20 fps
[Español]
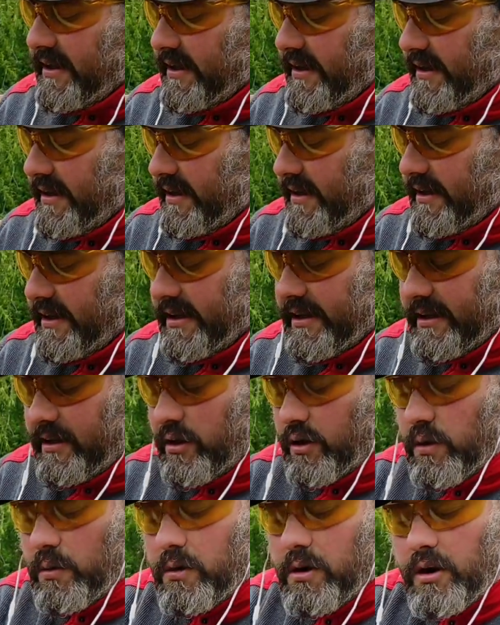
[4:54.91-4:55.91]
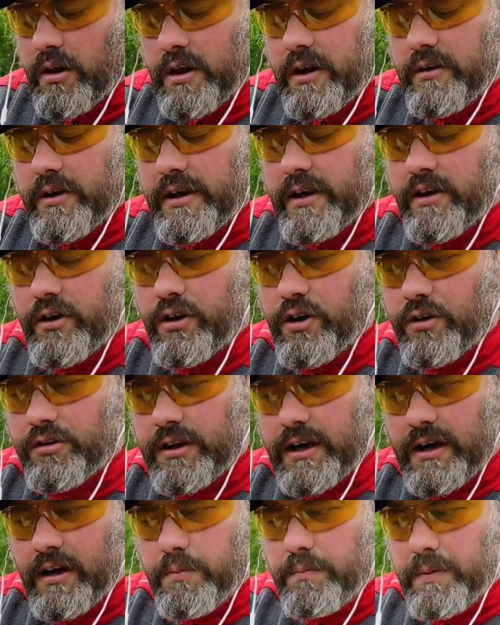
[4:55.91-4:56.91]
Eh, los bordes vienen
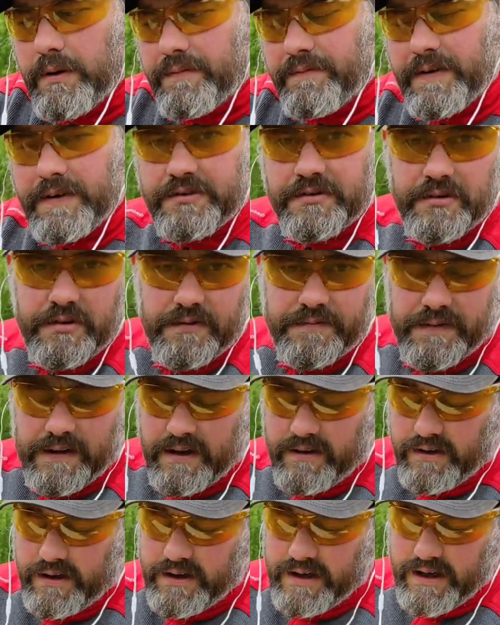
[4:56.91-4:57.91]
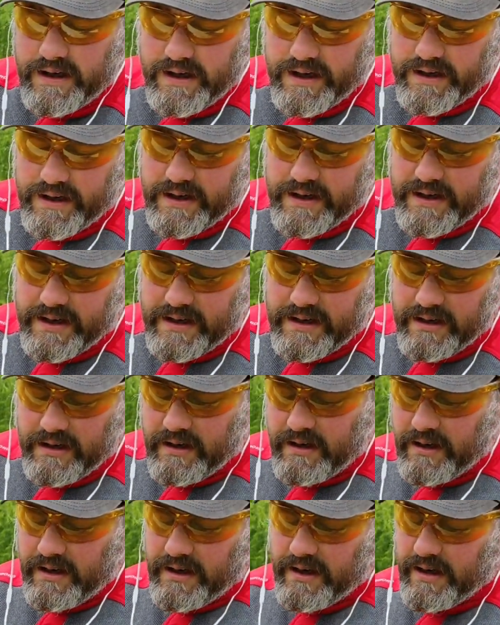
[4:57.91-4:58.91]
cortados perfectos de fábrica en general.